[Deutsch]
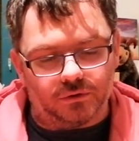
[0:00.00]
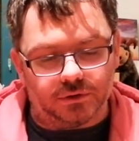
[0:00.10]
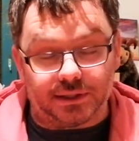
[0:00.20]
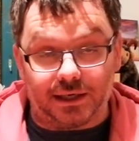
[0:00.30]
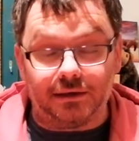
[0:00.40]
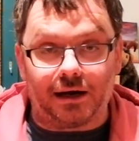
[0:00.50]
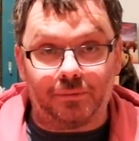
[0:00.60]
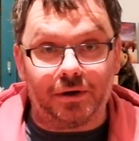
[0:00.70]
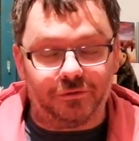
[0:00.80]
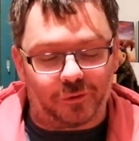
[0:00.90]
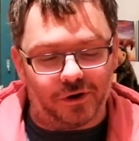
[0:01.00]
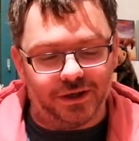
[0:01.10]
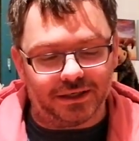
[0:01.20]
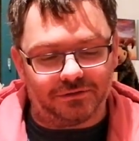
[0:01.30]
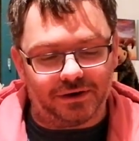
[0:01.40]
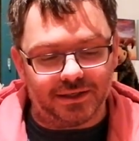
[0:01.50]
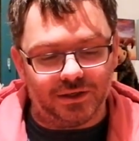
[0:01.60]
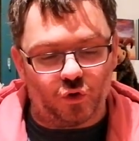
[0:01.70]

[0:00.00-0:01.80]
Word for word: Und dann kann man freundlicherweise die